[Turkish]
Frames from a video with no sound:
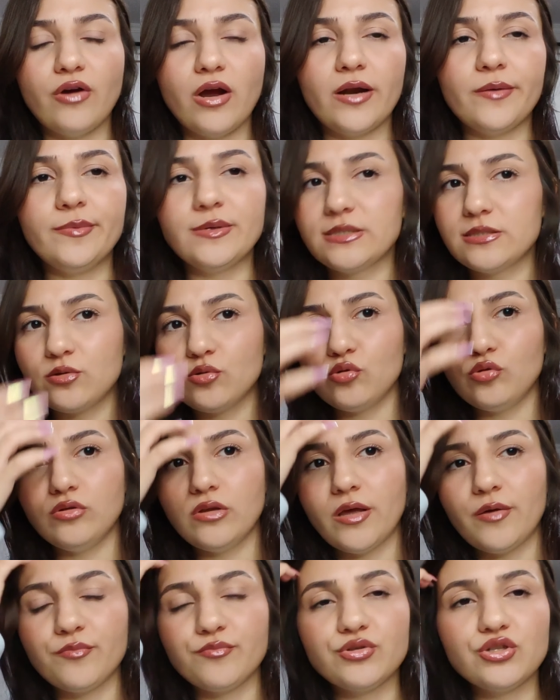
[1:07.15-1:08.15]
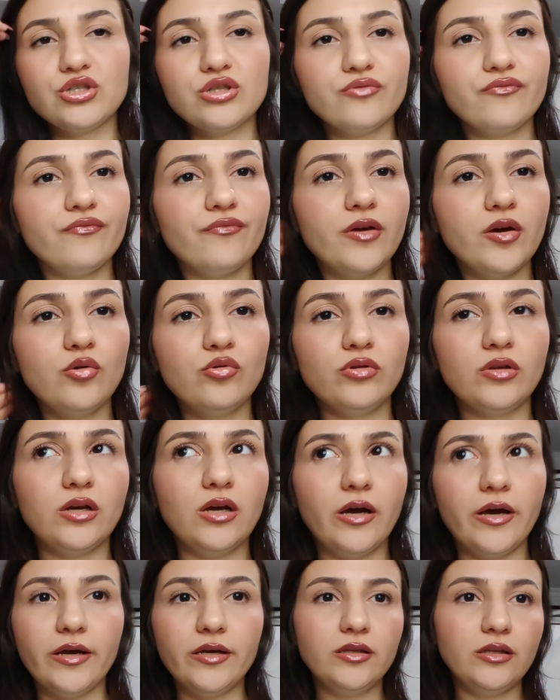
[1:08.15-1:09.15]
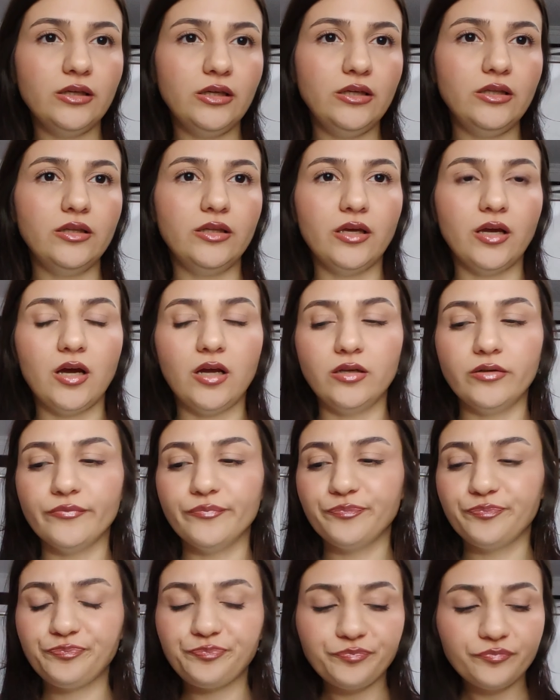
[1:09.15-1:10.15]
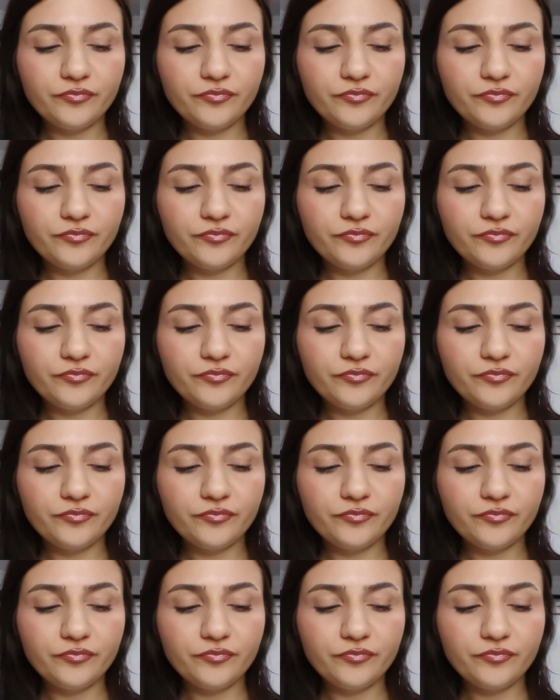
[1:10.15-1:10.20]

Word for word: Far bazı kullanmıştım ve onunla gayet iyiydi yani.